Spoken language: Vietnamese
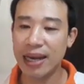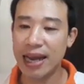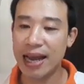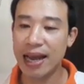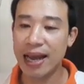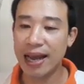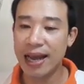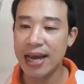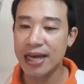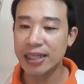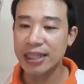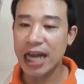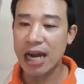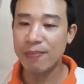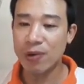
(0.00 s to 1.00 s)
là
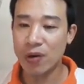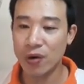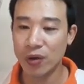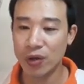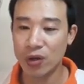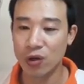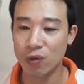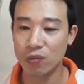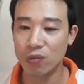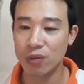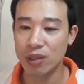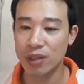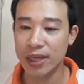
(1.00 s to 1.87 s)
Tam Hội cục.